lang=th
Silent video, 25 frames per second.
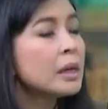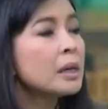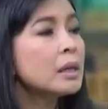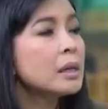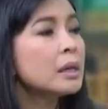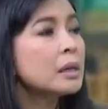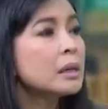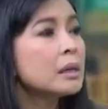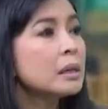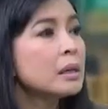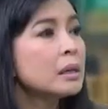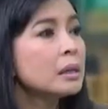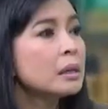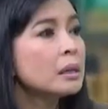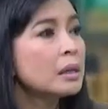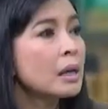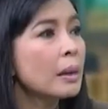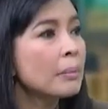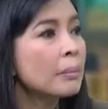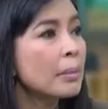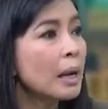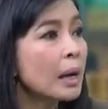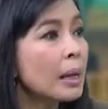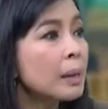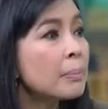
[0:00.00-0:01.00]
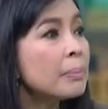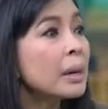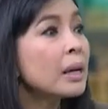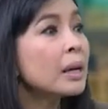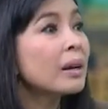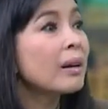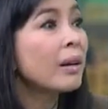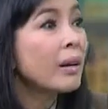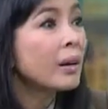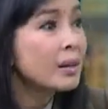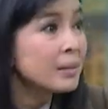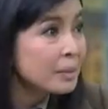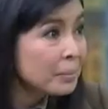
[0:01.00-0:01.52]
นี่ก็คือทำให้เป็น
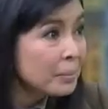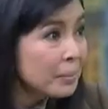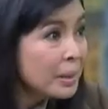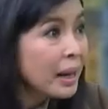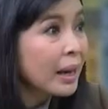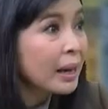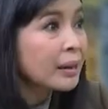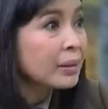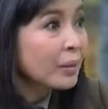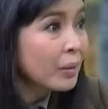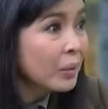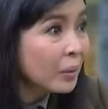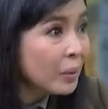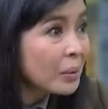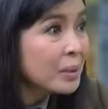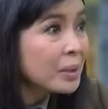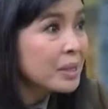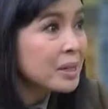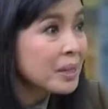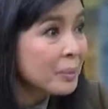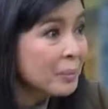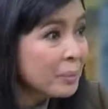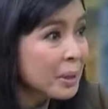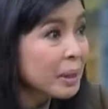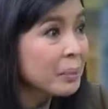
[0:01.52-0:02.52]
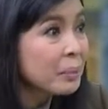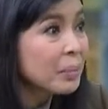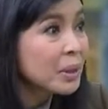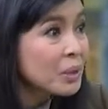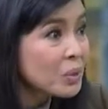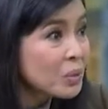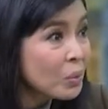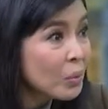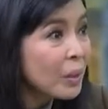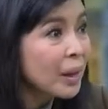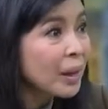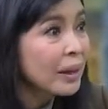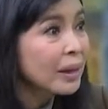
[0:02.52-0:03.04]
ข้อจำกัดของคนที่จะบินไป
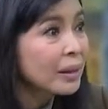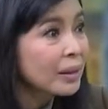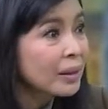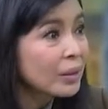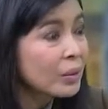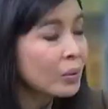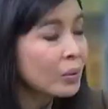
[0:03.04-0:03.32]
ช่วย